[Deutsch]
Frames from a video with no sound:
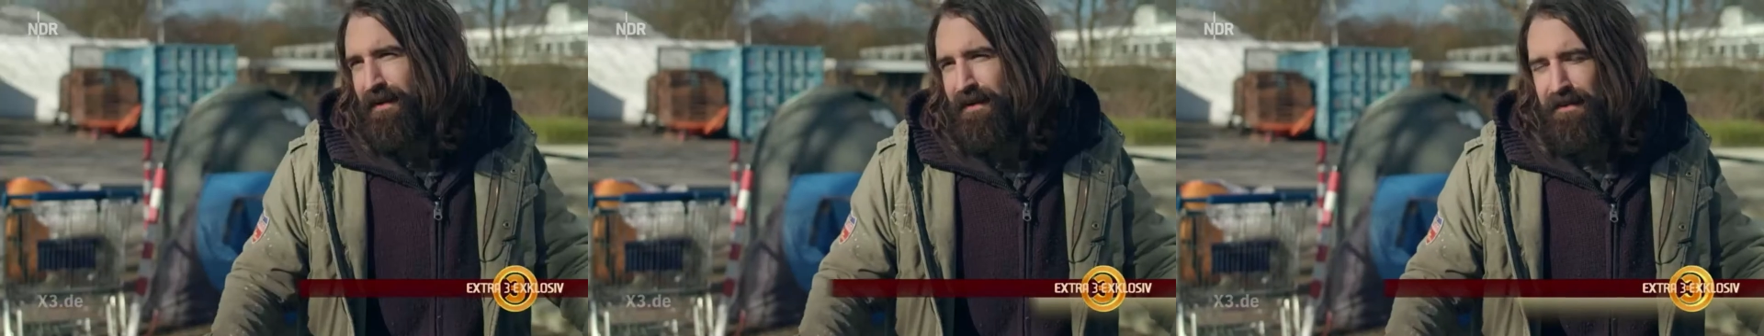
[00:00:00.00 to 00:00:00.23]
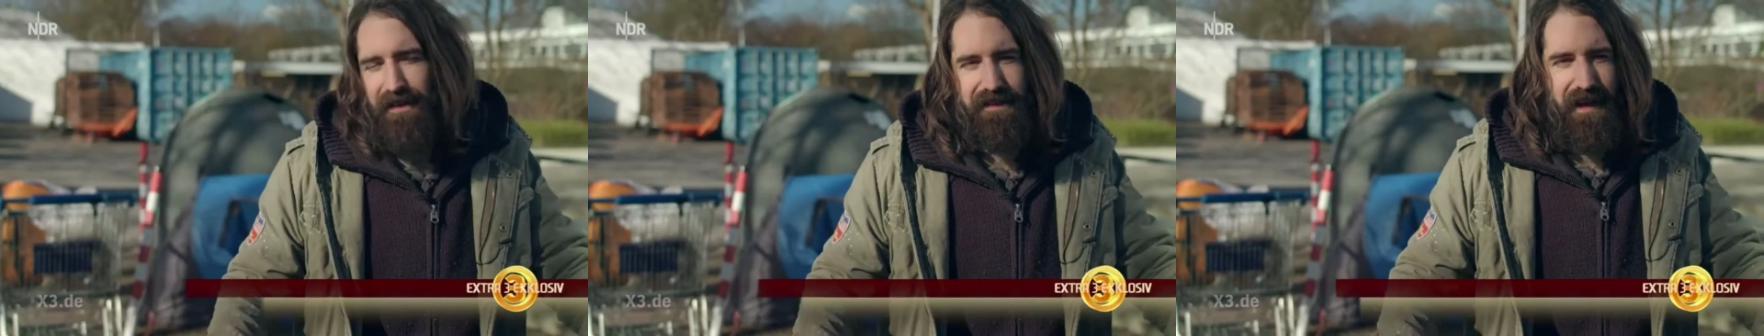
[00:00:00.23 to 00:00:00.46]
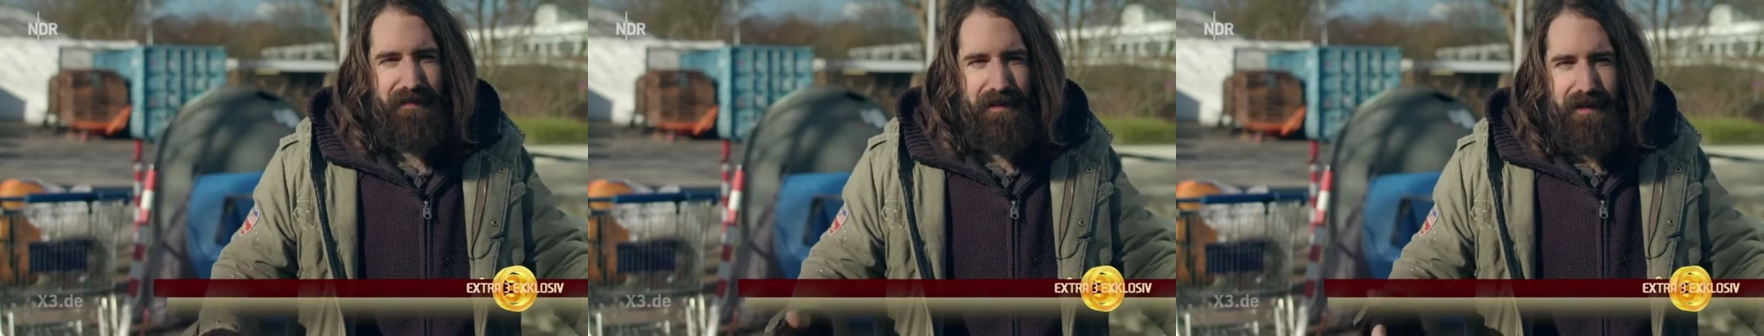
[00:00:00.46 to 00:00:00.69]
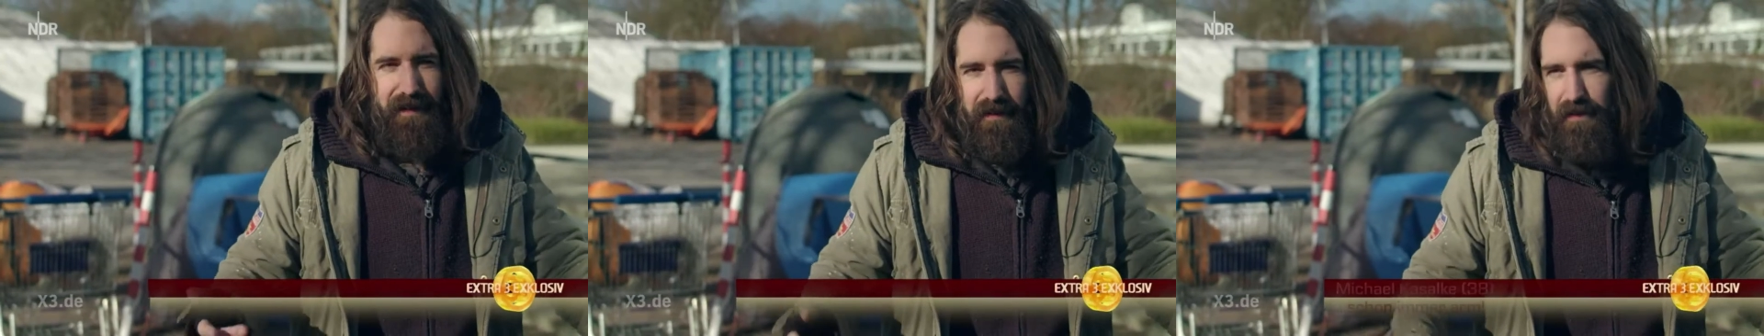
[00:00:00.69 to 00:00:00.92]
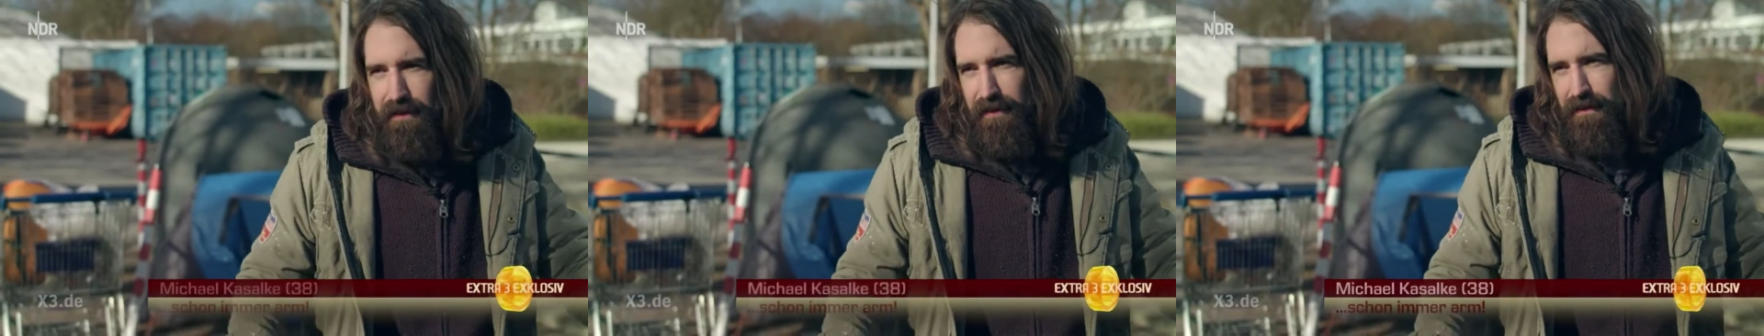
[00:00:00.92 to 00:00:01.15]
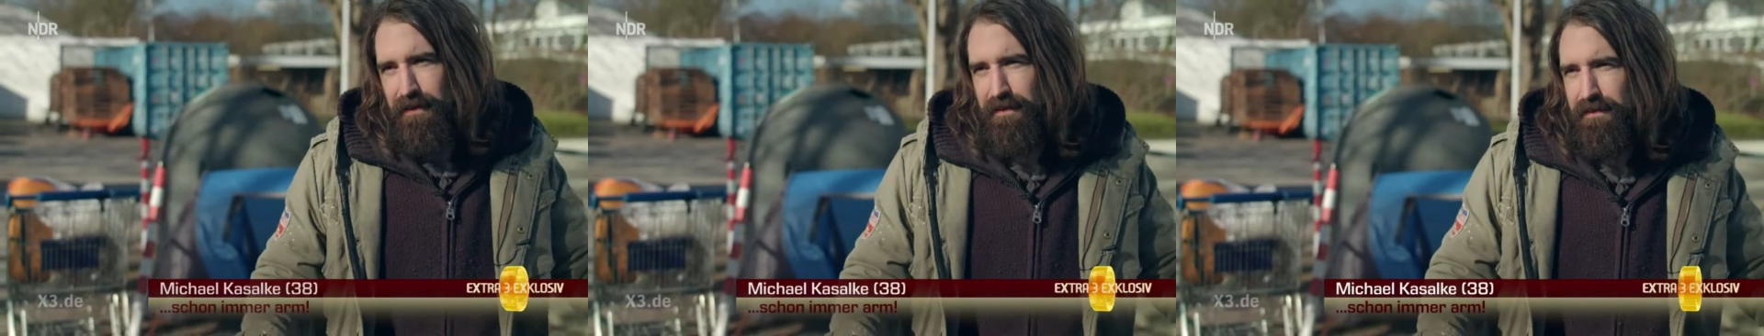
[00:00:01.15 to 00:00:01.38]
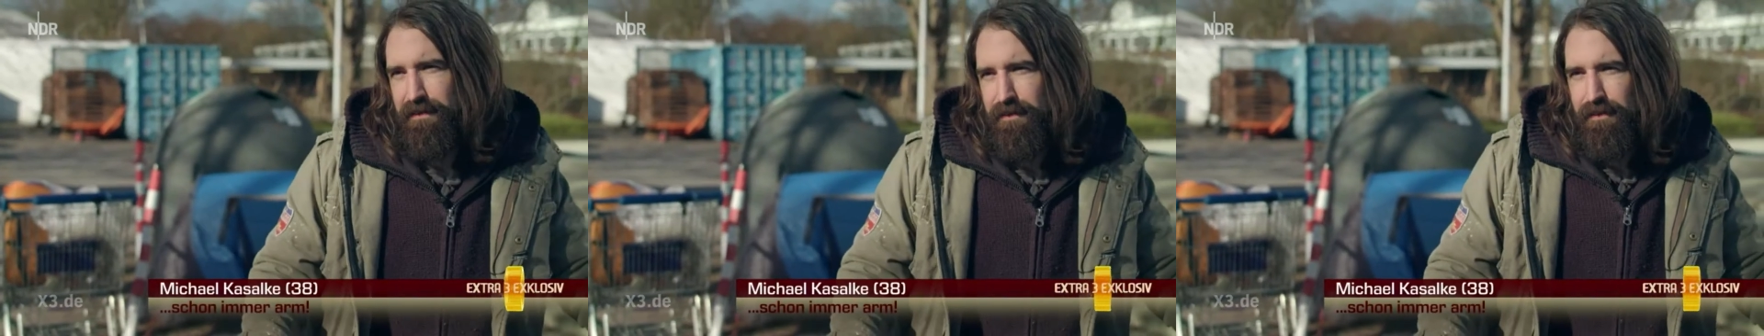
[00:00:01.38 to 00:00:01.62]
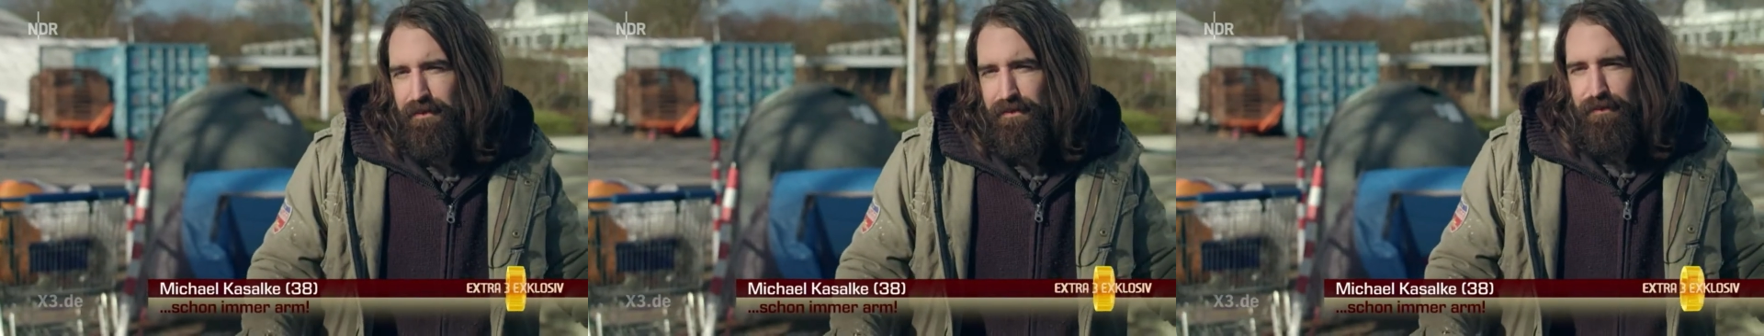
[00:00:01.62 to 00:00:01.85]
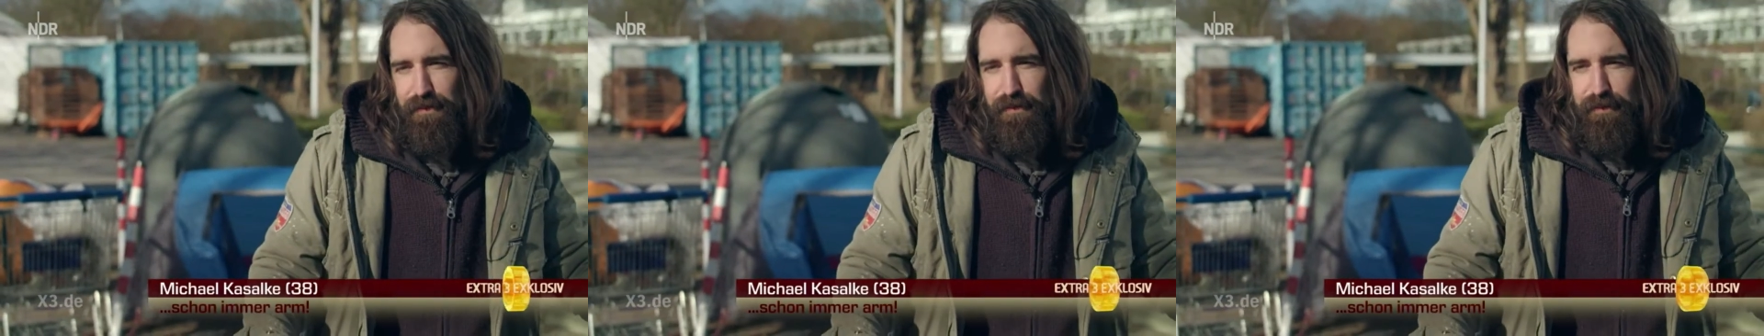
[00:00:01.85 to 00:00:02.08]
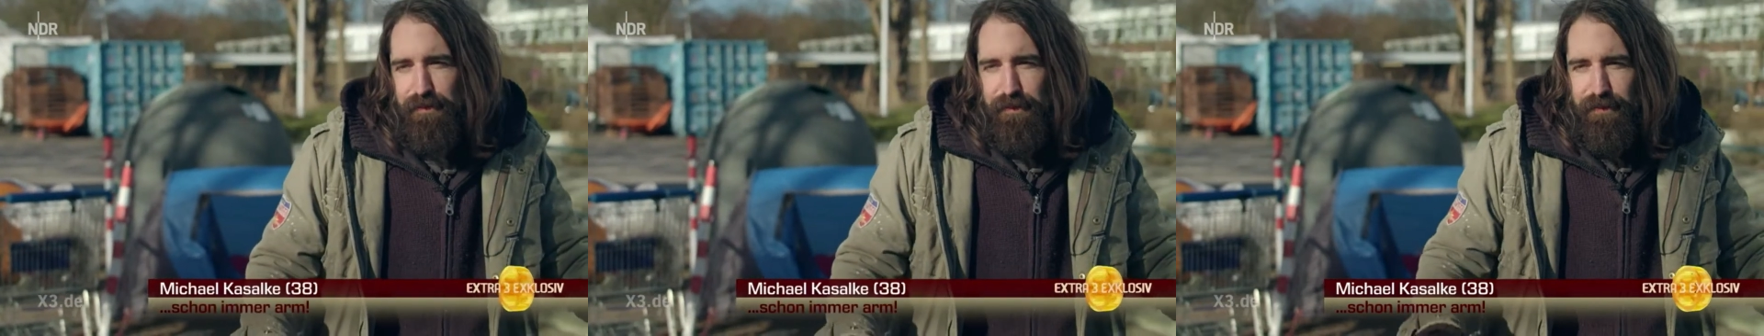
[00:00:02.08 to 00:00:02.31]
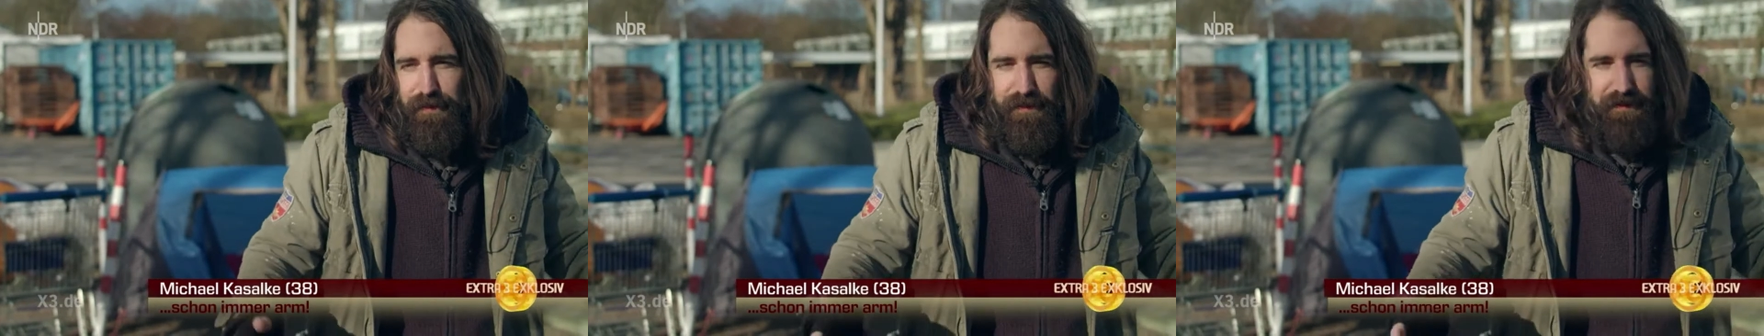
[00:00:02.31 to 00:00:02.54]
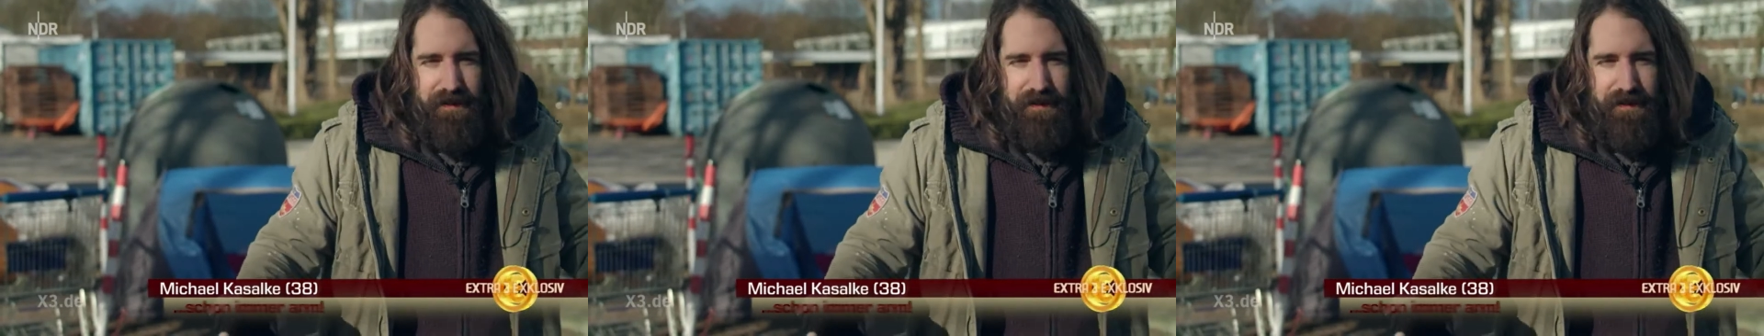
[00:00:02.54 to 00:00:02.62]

Ich hatte einfach Glück. Mir wurde